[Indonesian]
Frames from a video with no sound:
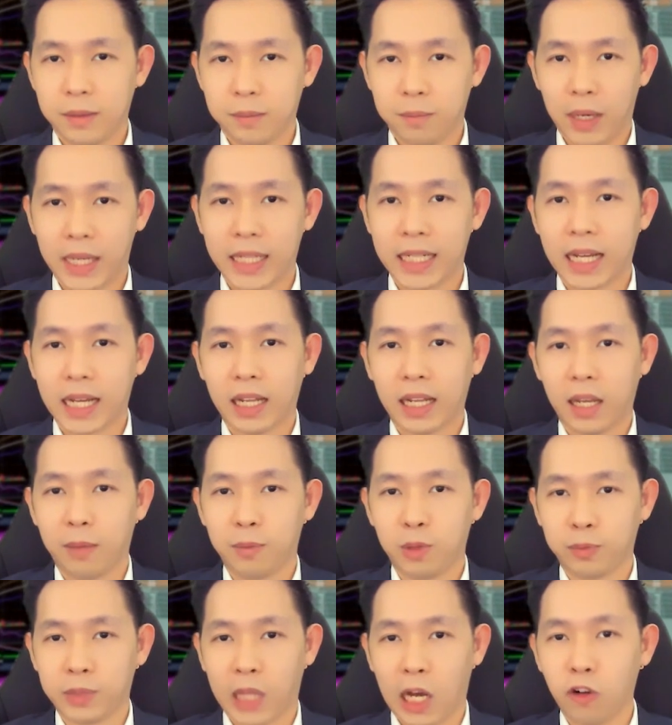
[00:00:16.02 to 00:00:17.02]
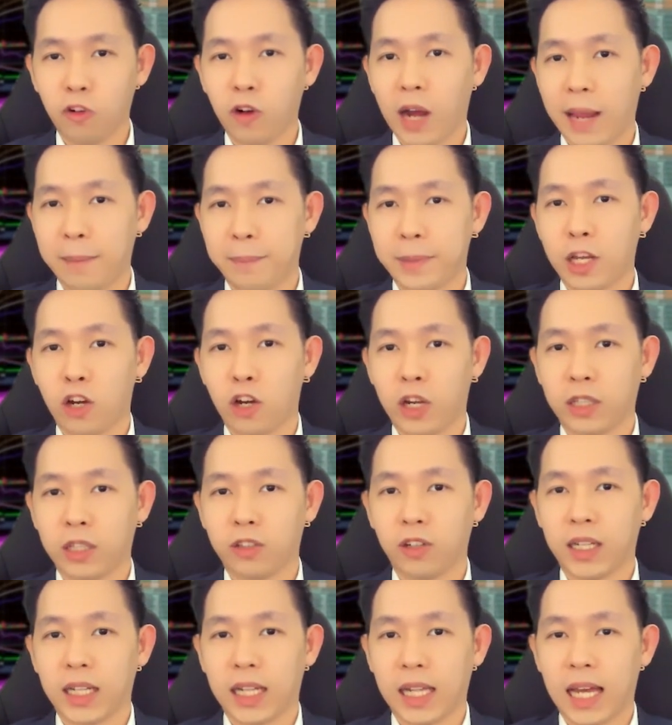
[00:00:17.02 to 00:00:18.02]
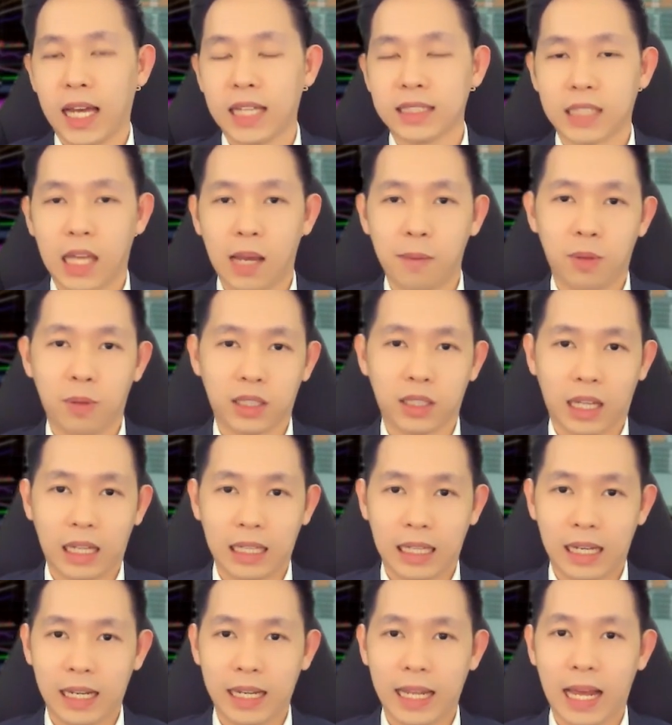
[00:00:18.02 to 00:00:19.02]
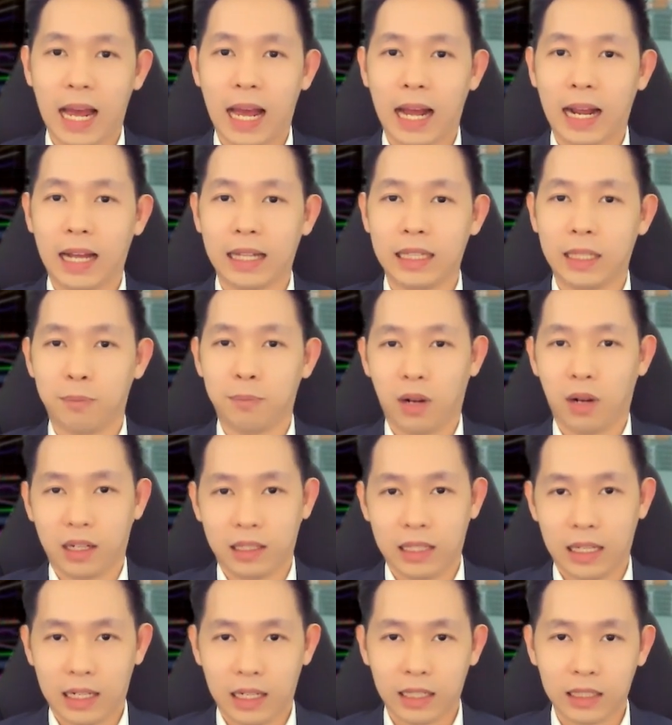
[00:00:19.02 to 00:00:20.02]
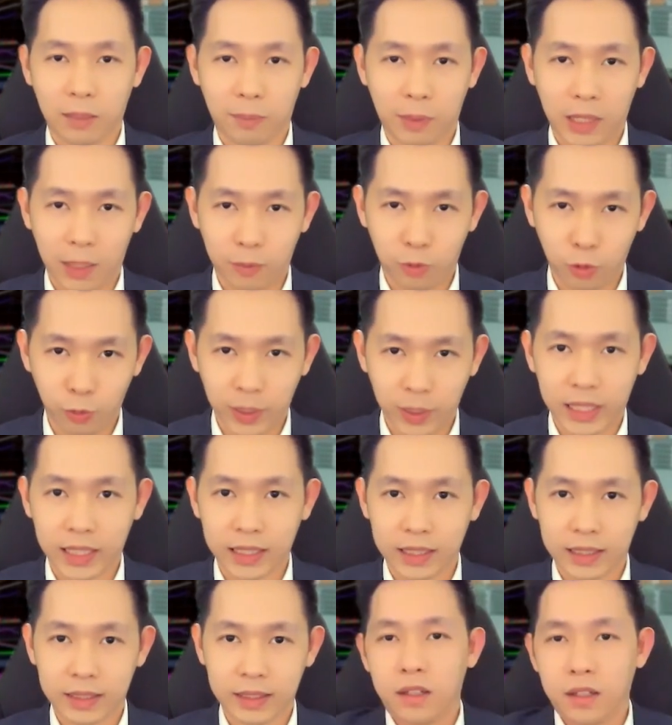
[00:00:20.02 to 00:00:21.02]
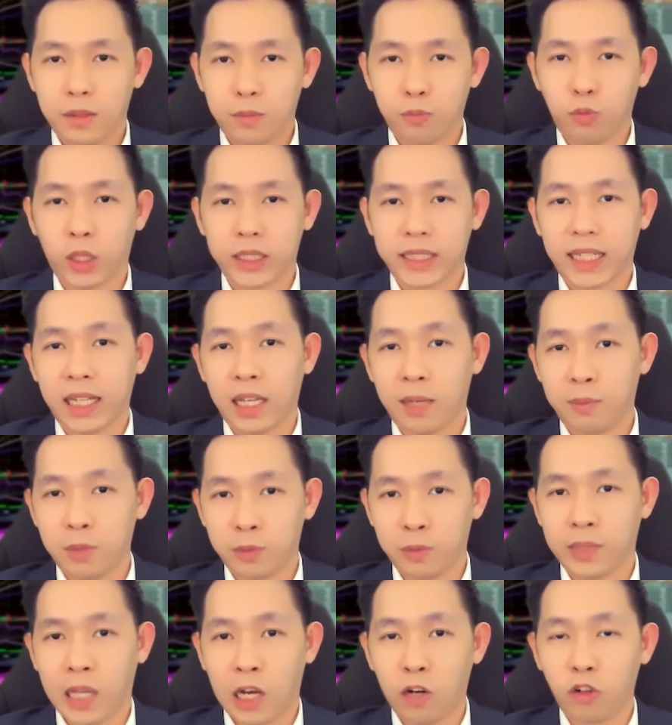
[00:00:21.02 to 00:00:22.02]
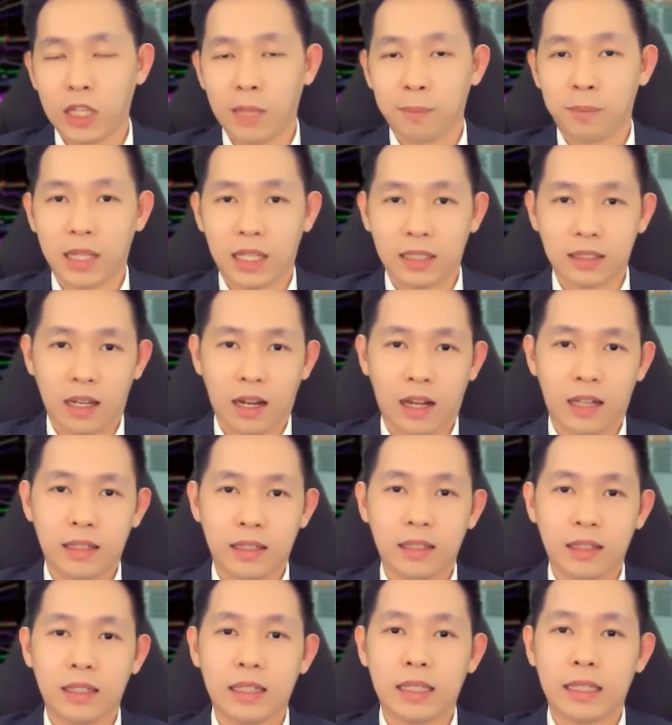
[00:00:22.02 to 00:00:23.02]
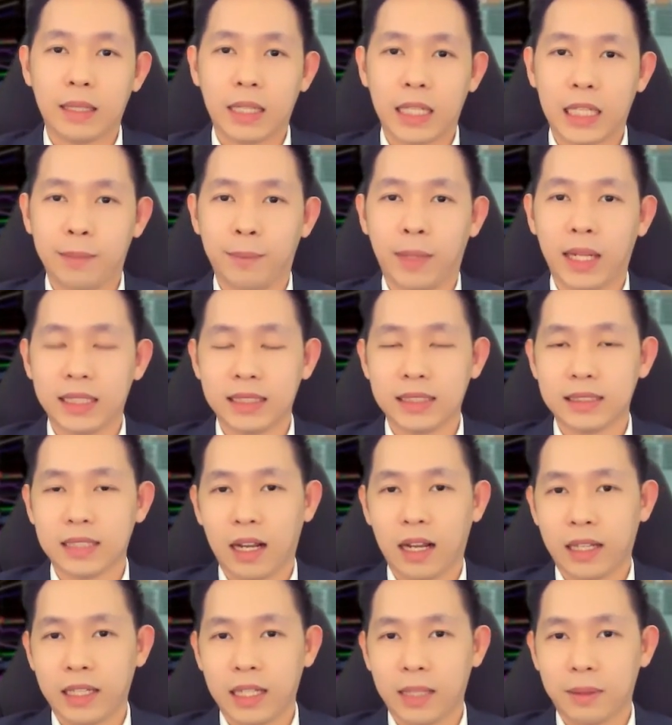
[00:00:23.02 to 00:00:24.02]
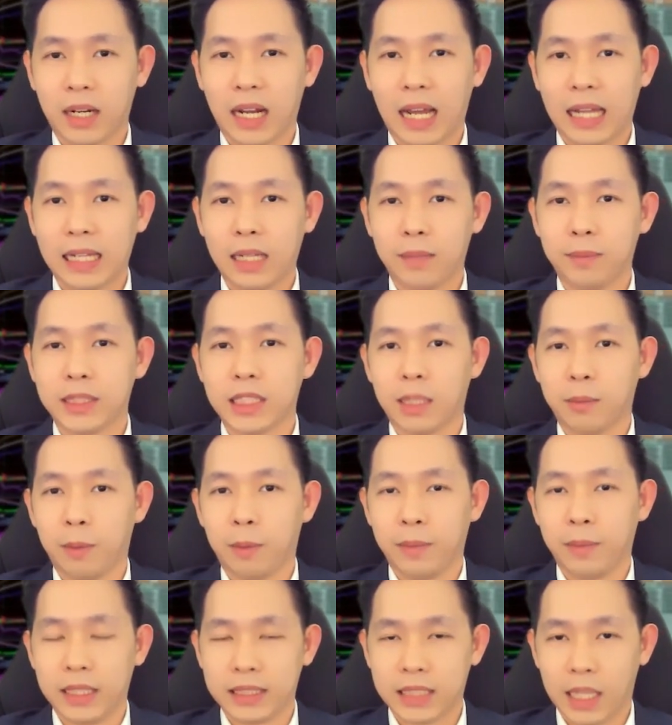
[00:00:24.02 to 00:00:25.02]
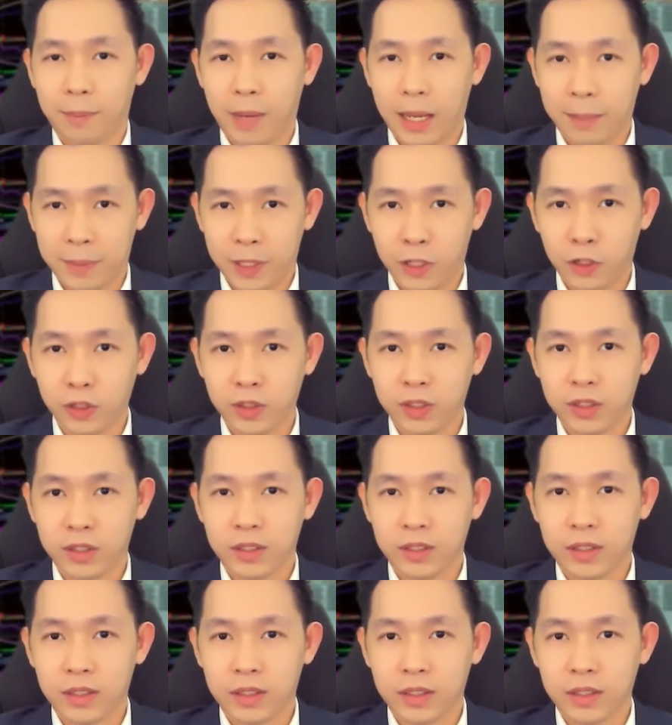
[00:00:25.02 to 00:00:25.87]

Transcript: Bagi kalian yang belum tahu, IPO itu adalah saham perdana yang akan diperkenalkan kepada publik. Buat kalian yang belum tahu dan penasaran, gimana sih caranya kalian bisa membeli saham IPO?